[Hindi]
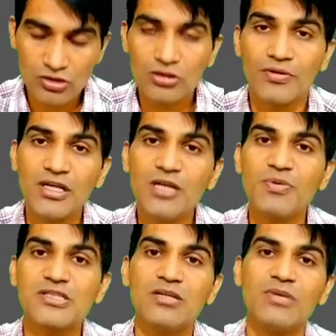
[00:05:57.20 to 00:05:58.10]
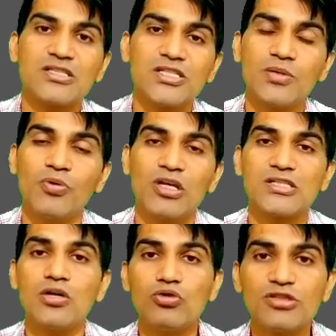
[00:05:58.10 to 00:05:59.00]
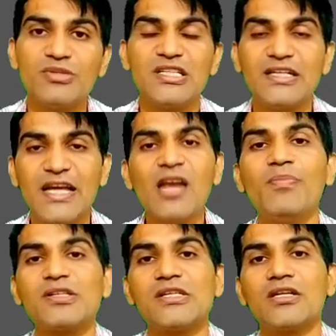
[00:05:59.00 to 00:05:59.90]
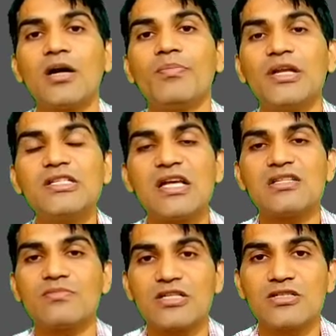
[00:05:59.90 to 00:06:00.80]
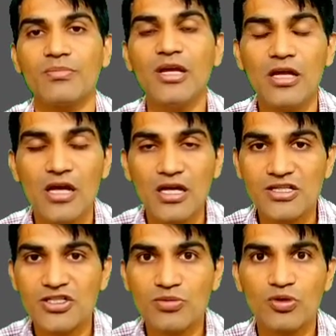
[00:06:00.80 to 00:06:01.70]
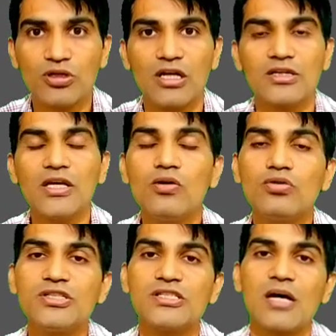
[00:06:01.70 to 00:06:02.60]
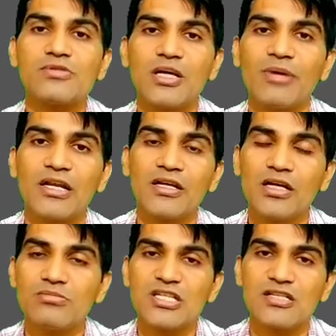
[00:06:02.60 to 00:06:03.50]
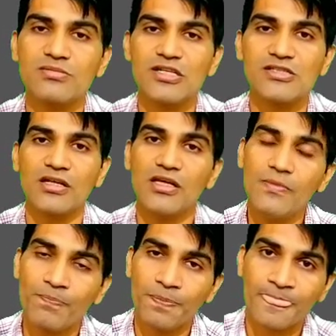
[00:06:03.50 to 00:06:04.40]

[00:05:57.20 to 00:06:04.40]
जो ट्वेंटी परसेंट मास्टर जी बोनस है उसमें से टेन परसेंट कंपनी सेल्स मास्टर में डिस्ट्रीब्यूट करती है उस हिसाब से हमारी इनकम सेल्स मास्टर की